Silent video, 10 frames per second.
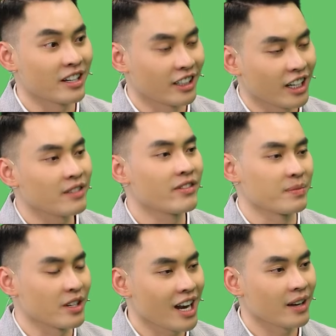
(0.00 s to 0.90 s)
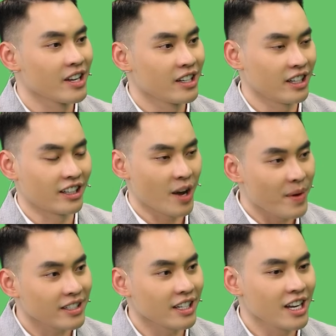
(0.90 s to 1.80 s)
bằng những cái thực phẩm chức năng thì theo
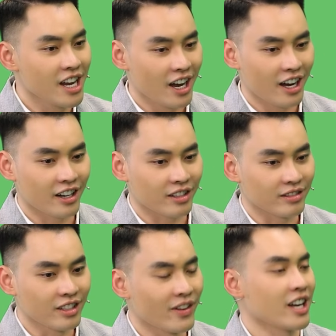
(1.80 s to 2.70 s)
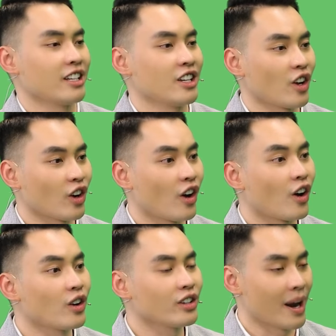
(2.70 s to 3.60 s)
bác sĩ uh, như vậy thì nó
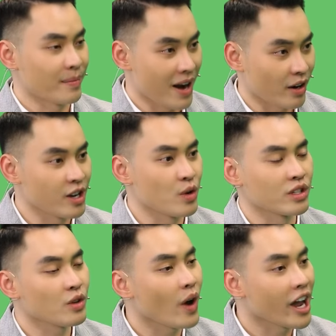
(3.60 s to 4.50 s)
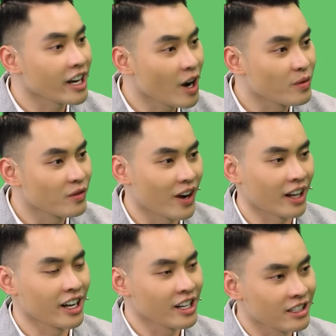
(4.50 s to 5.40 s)
có đảm bảo đầy đủ sức khỏe hay không
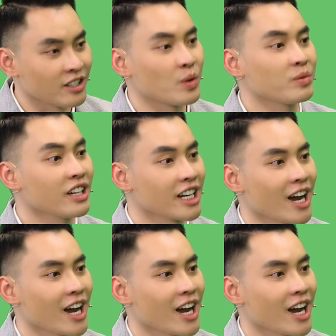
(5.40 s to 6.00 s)
và nên sử dụng như thế